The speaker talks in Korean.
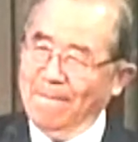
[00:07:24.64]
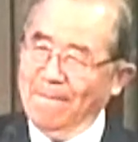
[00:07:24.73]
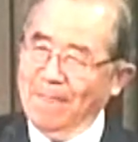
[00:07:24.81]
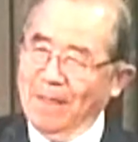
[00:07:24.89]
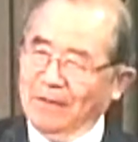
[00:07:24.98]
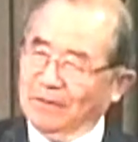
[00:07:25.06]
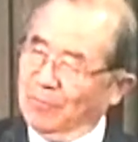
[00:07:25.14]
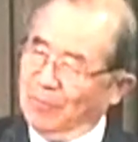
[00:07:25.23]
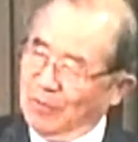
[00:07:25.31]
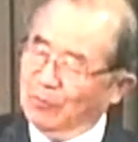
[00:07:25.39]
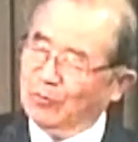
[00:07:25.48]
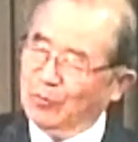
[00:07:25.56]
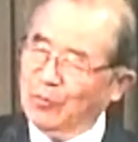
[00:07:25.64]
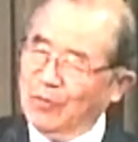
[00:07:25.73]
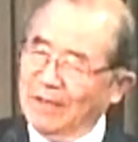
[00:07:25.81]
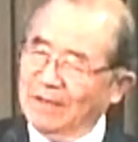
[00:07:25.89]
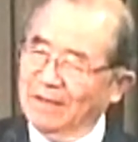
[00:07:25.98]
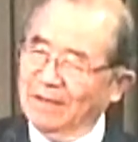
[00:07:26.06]
이것도 매우
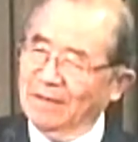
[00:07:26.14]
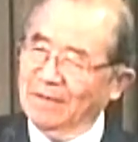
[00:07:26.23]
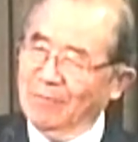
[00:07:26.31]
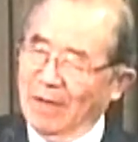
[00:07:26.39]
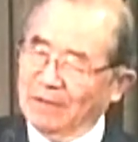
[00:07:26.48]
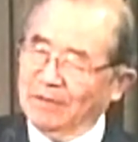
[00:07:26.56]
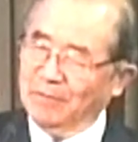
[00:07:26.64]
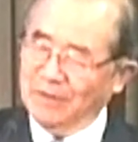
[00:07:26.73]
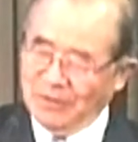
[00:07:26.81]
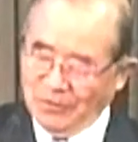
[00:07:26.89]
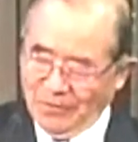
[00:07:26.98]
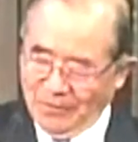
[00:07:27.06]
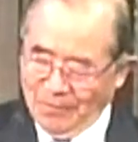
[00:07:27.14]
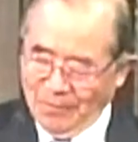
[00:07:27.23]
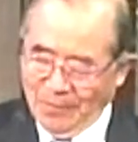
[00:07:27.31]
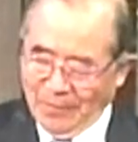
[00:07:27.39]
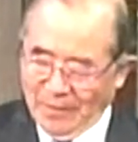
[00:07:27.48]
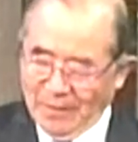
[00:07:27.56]
중요한 말씀이죠.
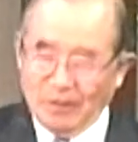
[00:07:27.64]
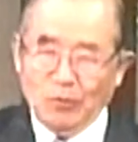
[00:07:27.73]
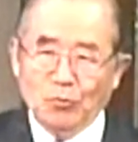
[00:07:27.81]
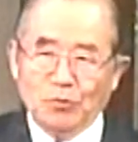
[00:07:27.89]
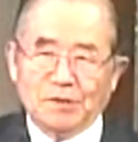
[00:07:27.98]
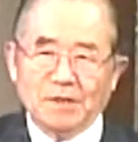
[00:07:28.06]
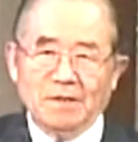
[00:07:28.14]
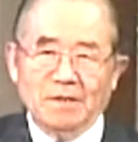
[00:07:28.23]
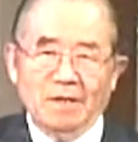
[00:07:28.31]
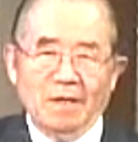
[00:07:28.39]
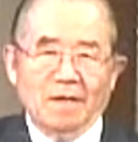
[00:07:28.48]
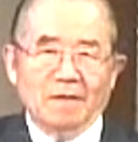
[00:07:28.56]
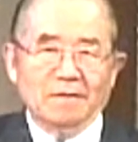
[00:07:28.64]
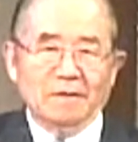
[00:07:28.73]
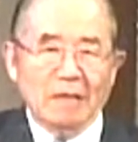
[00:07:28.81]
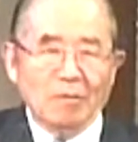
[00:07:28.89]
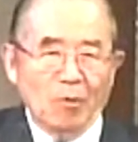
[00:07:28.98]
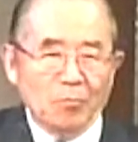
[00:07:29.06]
이웃을 내
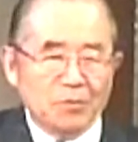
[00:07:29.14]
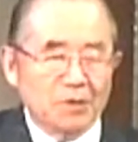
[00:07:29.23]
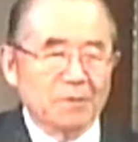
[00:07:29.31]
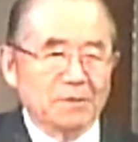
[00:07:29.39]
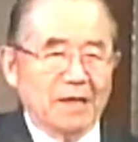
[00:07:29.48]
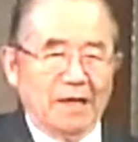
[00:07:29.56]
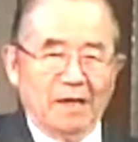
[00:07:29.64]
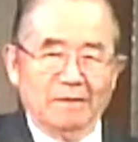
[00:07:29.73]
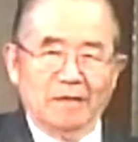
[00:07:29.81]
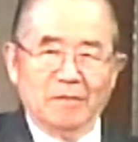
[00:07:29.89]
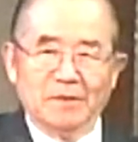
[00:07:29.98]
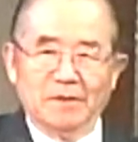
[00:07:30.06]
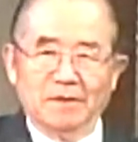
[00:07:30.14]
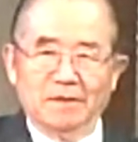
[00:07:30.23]
몸처럼 사랑한다면